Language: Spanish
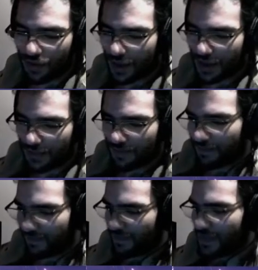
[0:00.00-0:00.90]
cual
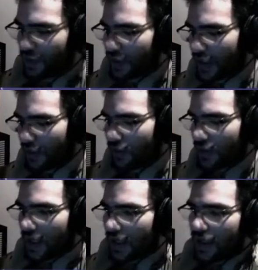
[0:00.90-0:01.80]
es una
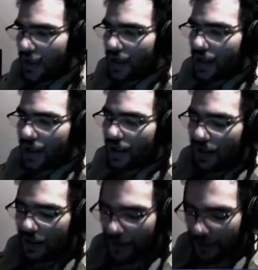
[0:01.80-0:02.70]
locura.
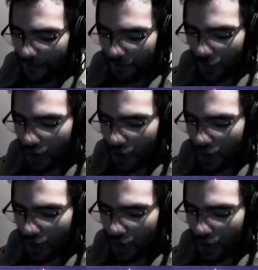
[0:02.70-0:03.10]
Eh, voy